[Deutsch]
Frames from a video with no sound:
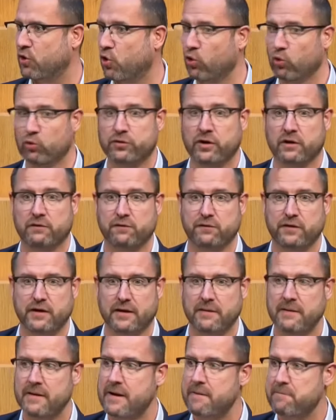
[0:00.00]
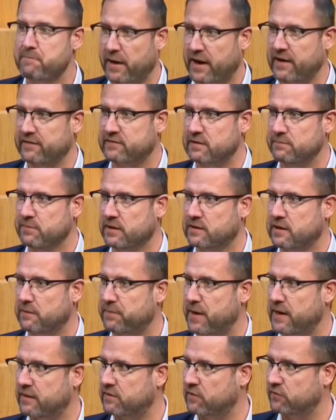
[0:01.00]
104
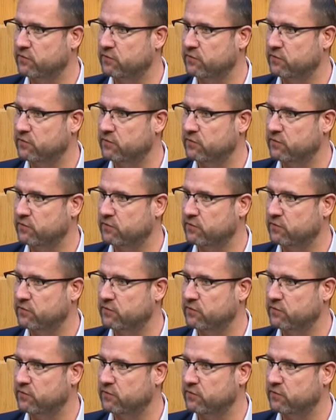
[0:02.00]
Pressemitarbeiter.